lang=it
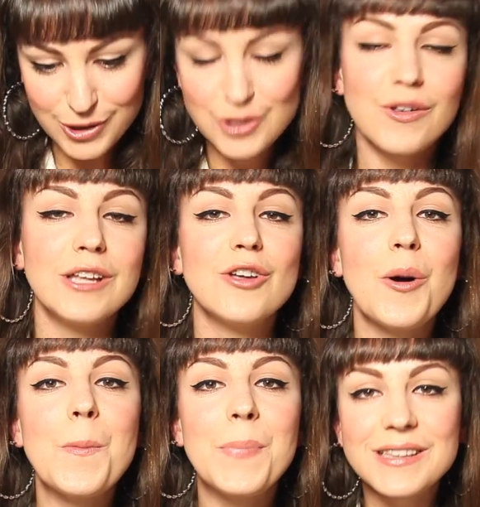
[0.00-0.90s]
questo
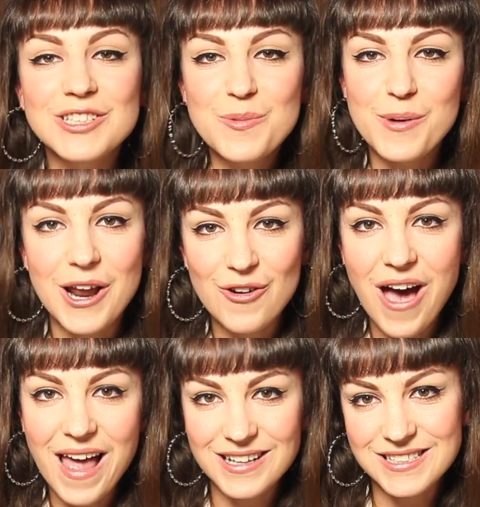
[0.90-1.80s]
video parteciperanno
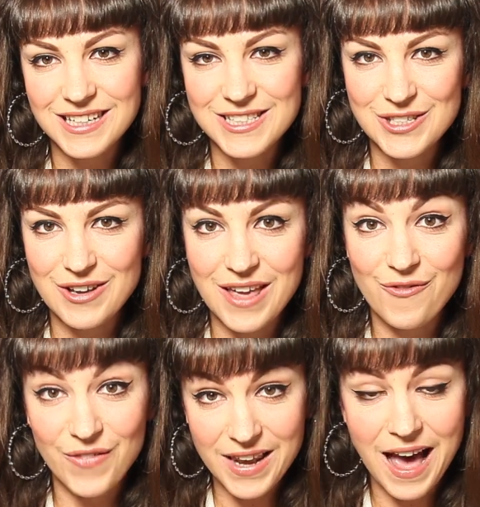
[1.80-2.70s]
all'estrazione
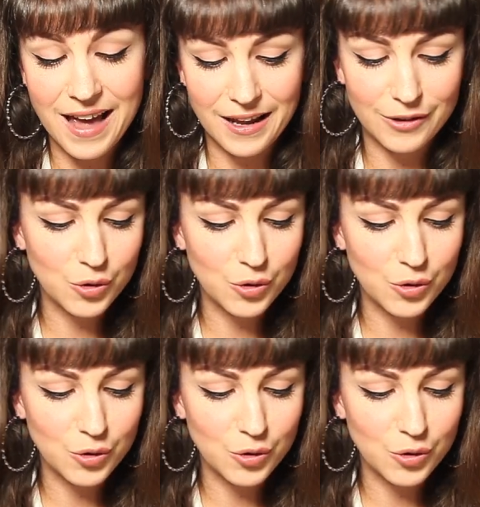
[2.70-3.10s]
finale